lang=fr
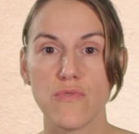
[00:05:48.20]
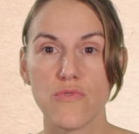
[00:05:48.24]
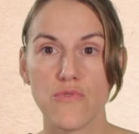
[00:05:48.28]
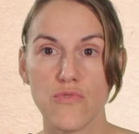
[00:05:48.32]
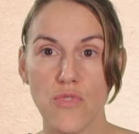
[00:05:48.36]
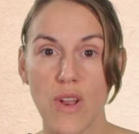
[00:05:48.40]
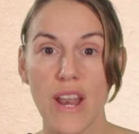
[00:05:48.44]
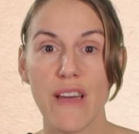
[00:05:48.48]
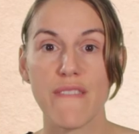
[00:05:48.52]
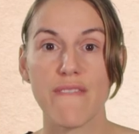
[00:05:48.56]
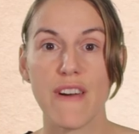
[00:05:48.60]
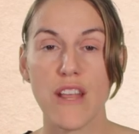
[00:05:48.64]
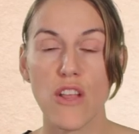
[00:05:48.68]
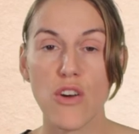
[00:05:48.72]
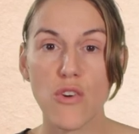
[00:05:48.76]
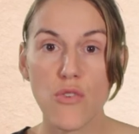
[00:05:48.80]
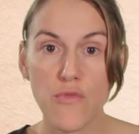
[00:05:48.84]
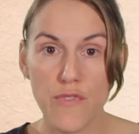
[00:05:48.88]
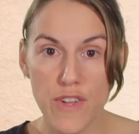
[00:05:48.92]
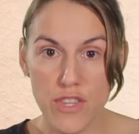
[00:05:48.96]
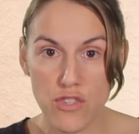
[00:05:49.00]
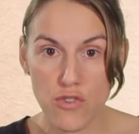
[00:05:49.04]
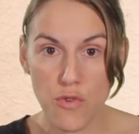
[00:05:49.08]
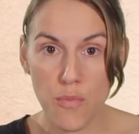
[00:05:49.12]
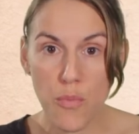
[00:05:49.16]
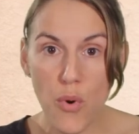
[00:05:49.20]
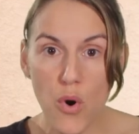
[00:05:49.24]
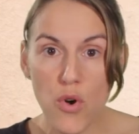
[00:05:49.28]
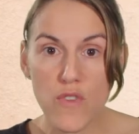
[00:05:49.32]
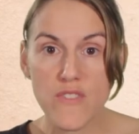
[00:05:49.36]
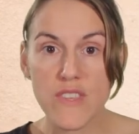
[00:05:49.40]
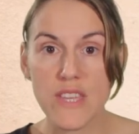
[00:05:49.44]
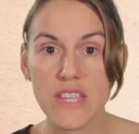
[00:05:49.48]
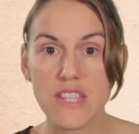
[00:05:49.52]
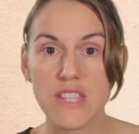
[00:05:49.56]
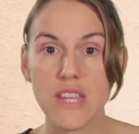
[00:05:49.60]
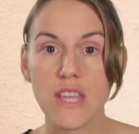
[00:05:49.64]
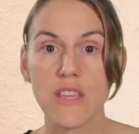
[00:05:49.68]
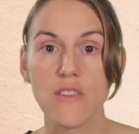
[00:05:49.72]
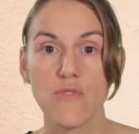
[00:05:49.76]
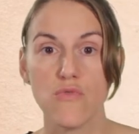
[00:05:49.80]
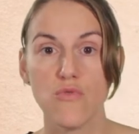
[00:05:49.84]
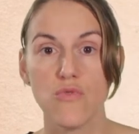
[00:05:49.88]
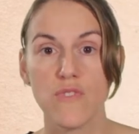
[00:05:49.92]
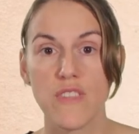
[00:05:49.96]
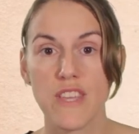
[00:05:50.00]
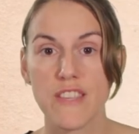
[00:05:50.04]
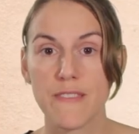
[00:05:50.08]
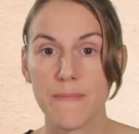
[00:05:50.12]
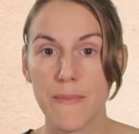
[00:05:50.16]
de la valeur au fait de protéger
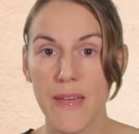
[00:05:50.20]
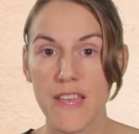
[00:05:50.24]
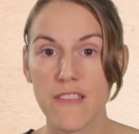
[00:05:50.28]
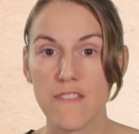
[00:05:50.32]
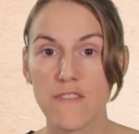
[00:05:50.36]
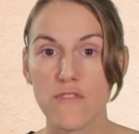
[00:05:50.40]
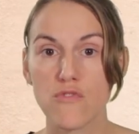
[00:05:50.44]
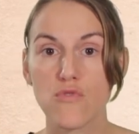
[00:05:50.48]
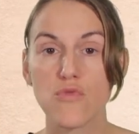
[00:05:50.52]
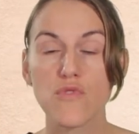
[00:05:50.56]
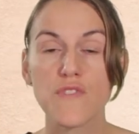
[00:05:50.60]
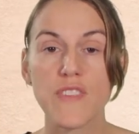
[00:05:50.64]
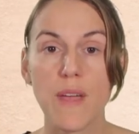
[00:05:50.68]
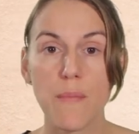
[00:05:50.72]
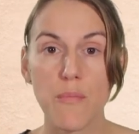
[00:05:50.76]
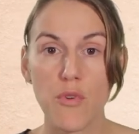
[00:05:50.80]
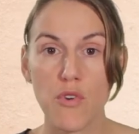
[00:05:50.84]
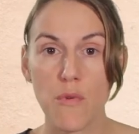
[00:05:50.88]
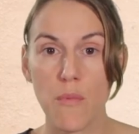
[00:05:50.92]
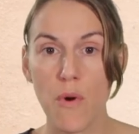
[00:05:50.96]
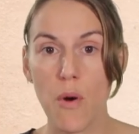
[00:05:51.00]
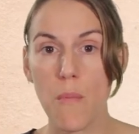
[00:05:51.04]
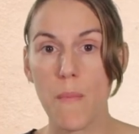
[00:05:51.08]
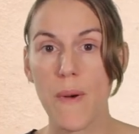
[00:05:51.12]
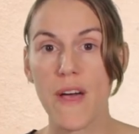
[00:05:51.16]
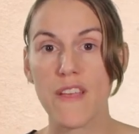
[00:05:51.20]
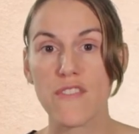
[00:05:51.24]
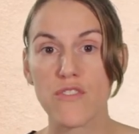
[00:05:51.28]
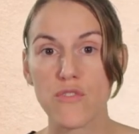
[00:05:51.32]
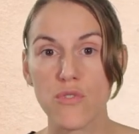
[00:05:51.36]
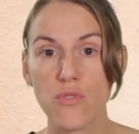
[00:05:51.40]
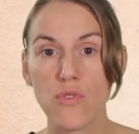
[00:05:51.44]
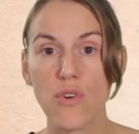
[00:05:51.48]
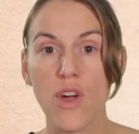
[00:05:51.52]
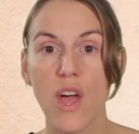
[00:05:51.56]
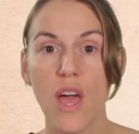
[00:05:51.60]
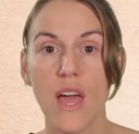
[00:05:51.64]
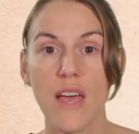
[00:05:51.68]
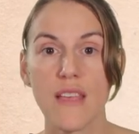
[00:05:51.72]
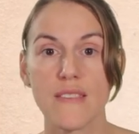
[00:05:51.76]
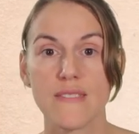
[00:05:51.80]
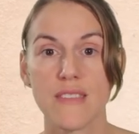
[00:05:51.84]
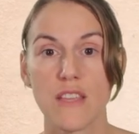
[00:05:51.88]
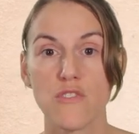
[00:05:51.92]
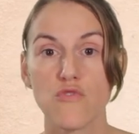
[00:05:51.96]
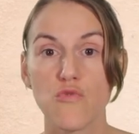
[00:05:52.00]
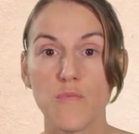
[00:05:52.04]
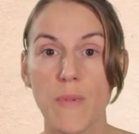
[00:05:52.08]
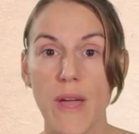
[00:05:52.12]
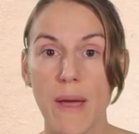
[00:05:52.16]
une espèce, tout simplement parce que
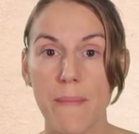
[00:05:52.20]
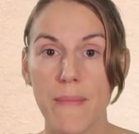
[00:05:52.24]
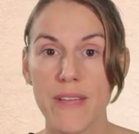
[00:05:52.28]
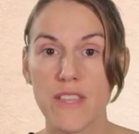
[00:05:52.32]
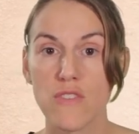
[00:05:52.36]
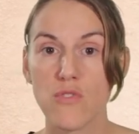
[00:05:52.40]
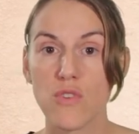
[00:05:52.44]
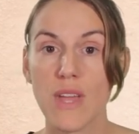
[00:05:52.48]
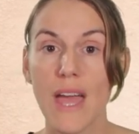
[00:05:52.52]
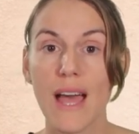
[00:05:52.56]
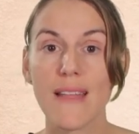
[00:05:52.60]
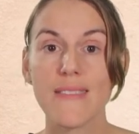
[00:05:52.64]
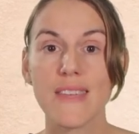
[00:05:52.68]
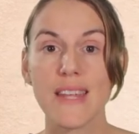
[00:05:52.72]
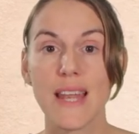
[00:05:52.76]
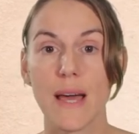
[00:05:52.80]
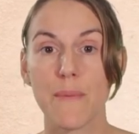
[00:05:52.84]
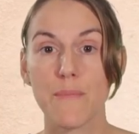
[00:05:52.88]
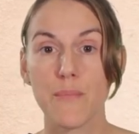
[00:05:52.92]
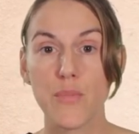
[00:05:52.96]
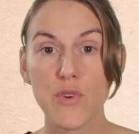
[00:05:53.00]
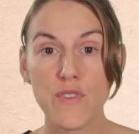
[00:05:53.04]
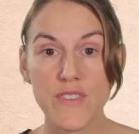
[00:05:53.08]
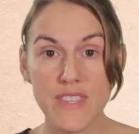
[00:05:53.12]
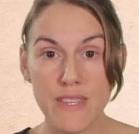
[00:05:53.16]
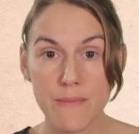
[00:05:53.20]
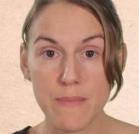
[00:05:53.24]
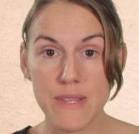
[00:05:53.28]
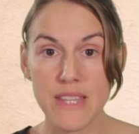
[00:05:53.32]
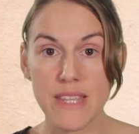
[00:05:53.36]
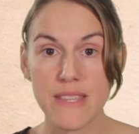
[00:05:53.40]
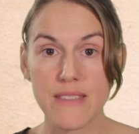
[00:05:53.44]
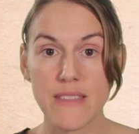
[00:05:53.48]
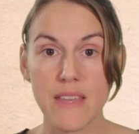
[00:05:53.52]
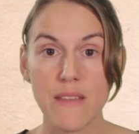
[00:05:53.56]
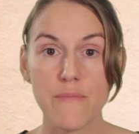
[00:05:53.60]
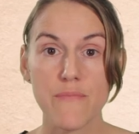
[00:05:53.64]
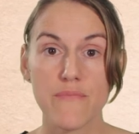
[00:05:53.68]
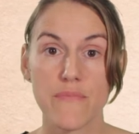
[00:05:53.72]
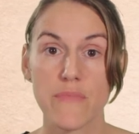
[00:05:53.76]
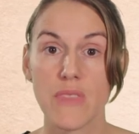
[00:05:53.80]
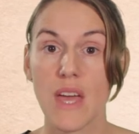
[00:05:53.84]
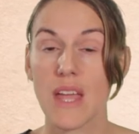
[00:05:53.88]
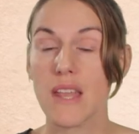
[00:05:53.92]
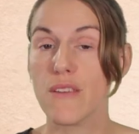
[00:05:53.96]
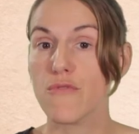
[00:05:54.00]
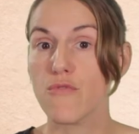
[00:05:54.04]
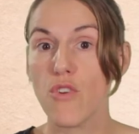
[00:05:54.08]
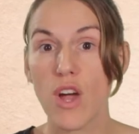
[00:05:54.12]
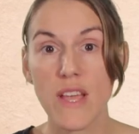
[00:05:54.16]
ça nous permet de garder la possibilité
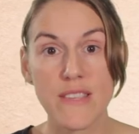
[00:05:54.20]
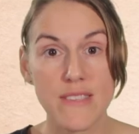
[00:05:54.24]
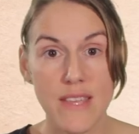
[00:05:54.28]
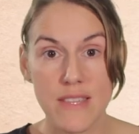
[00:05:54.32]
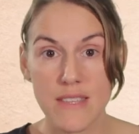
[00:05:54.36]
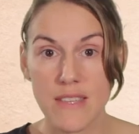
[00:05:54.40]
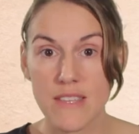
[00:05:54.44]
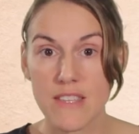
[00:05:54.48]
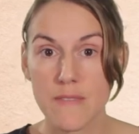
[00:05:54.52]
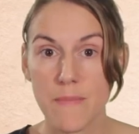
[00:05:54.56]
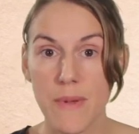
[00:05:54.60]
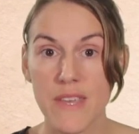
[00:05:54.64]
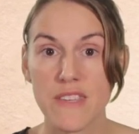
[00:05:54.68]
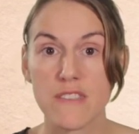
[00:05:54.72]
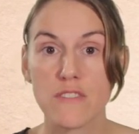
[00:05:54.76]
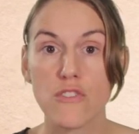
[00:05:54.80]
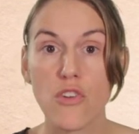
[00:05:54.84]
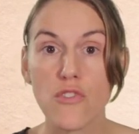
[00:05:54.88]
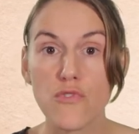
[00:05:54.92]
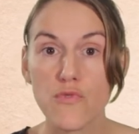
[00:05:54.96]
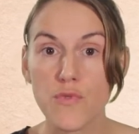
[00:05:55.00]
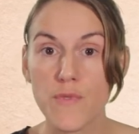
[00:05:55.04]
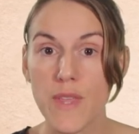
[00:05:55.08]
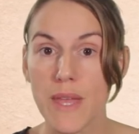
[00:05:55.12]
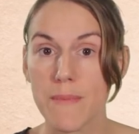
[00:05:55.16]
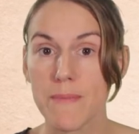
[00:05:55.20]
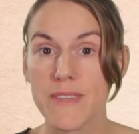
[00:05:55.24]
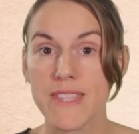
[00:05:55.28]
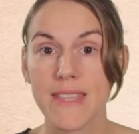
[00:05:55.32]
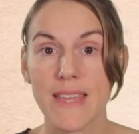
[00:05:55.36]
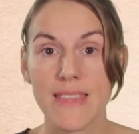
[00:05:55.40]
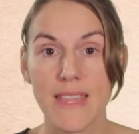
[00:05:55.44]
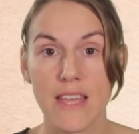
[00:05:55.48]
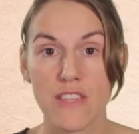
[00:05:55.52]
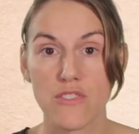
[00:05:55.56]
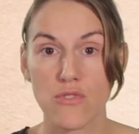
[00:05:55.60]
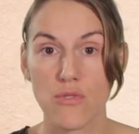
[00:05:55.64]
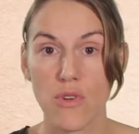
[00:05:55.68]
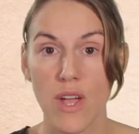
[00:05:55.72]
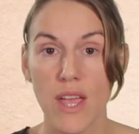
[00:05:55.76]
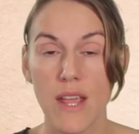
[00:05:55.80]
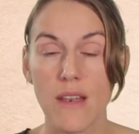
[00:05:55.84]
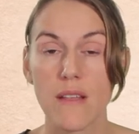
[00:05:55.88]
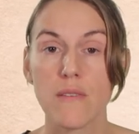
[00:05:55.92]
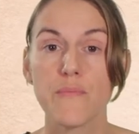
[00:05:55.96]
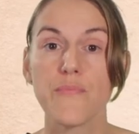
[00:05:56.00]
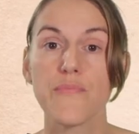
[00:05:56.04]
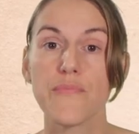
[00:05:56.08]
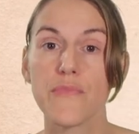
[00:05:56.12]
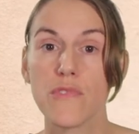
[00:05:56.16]
d'aller voir cette espèce dans son habitat
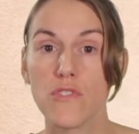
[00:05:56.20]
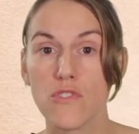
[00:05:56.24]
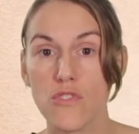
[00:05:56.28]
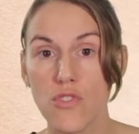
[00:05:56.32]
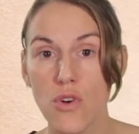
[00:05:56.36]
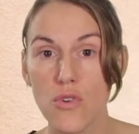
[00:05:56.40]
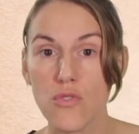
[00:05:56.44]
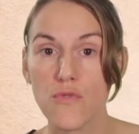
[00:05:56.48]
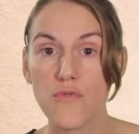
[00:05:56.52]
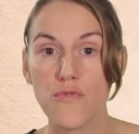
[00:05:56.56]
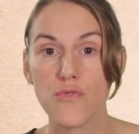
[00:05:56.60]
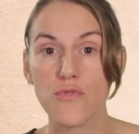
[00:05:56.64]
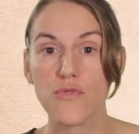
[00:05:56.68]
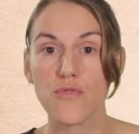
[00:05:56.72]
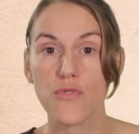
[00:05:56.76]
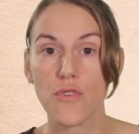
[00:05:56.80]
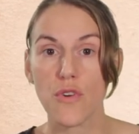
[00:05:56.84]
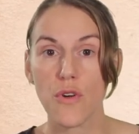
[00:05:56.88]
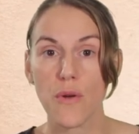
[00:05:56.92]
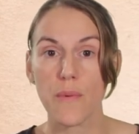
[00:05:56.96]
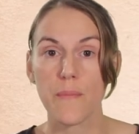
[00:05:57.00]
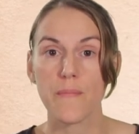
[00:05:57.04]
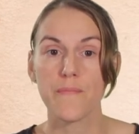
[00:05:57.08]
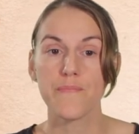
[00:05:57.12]
naturel dans le futur.